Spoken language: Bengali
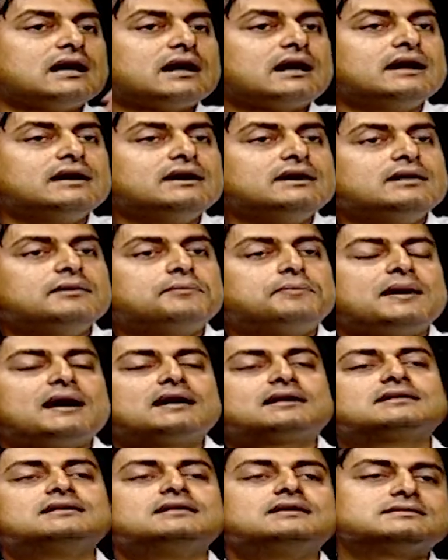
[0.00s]
টাকা নিয়ে
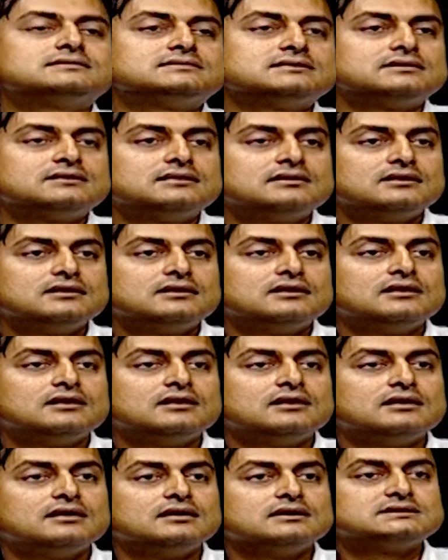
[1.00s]
ফ্ল্যাট কিনেছেন
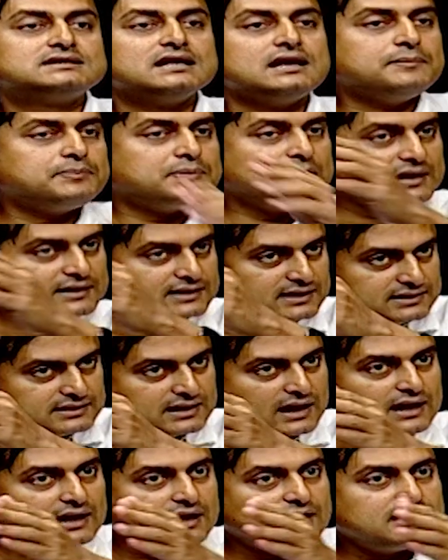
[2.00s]
সেই ফ্ল্যাটের
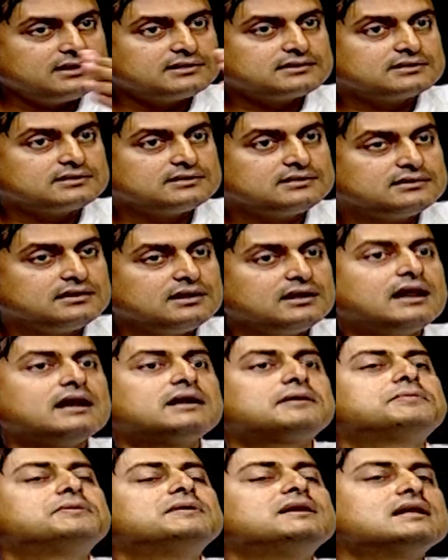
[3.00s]
টাকার
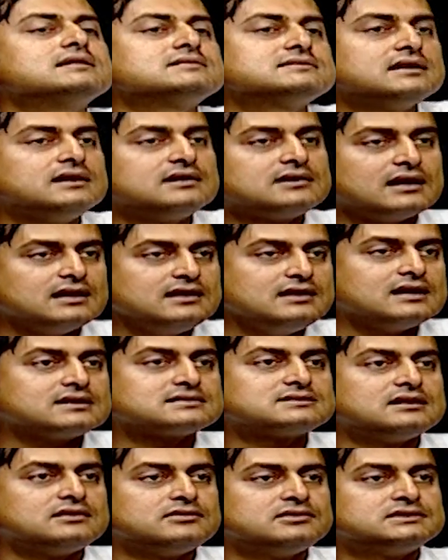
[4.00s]
ডিরেক্ট ফিনান্সিয়াল
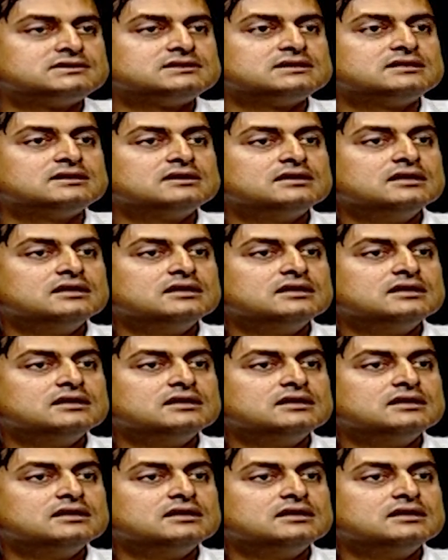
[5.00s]
ট্রানজ্যাকশন হয়েছে